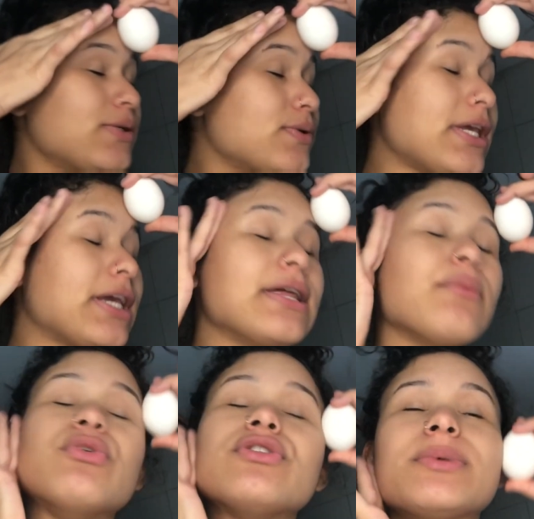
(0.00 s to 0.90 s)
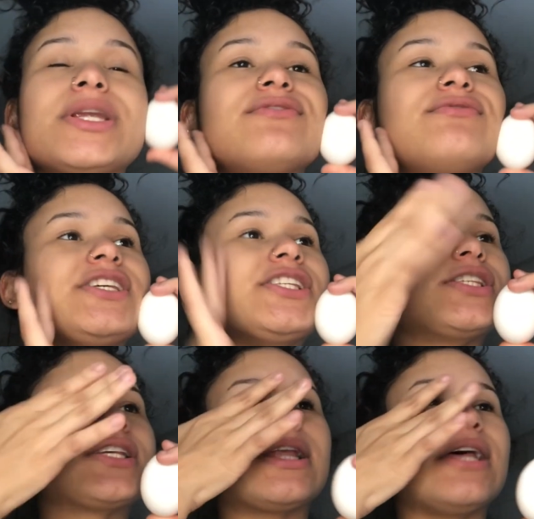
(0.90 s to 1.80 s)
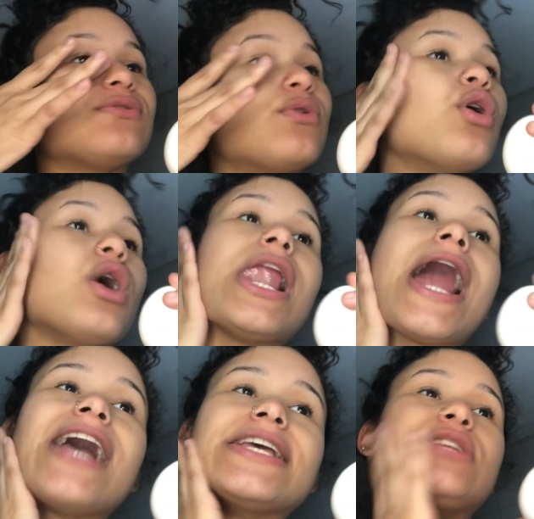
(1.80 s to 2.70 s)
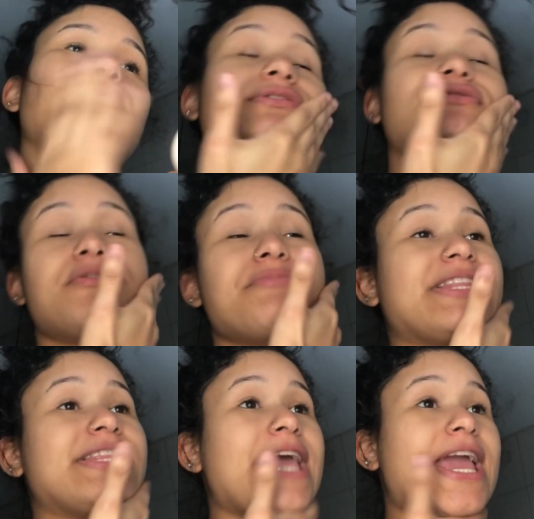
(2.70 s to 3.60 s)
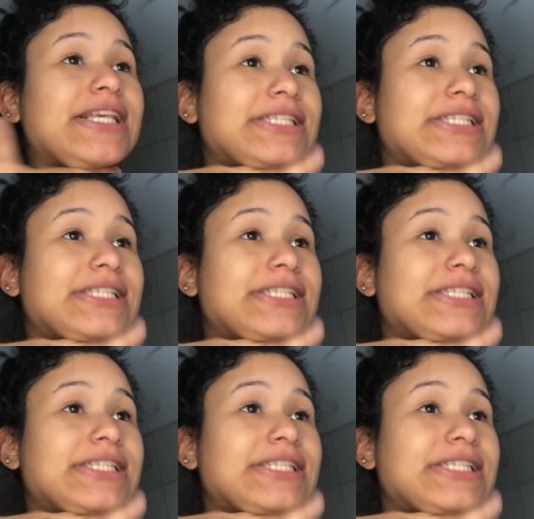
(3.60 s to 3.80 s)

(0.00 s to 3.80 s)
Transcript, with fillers: é eu sei que dá muito benefício, que traz um colágeno, uma firmidez,